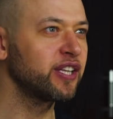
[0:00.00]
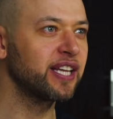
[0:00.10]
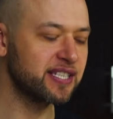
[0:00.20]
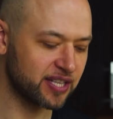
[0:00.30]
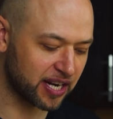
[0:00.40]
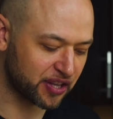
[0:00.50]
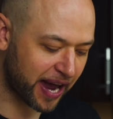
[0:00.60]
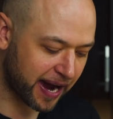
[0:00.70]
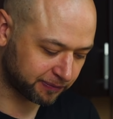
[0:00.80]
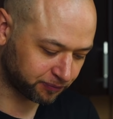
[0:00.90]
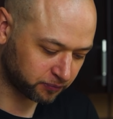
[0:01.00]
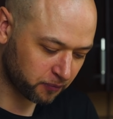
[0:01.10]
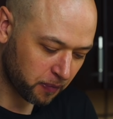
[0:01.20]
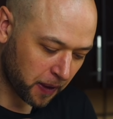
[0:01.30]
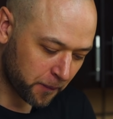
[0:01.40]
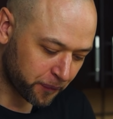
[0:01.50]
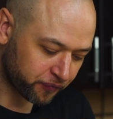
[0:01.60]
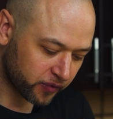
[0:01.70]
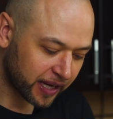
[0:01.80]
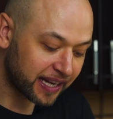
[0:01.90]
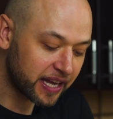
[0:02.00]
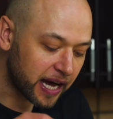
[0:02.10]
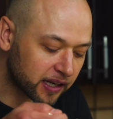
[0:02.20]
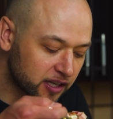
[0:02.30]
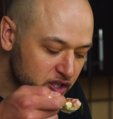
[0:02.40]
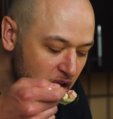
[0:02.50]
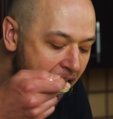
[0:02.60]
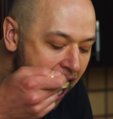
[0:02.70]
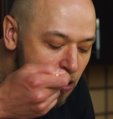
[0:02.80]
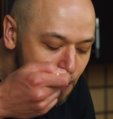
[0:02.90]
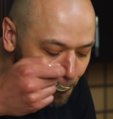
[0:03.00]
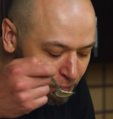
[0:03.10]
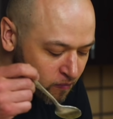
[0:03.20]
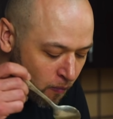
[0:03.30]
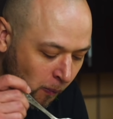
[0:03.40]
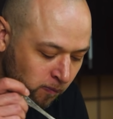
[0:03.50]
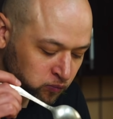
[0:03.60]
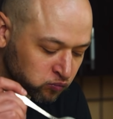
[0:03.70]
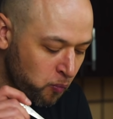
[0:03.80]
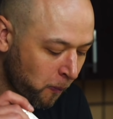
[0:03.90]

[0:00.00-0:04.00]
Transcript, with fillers: вот эта острота, яркость. М-м,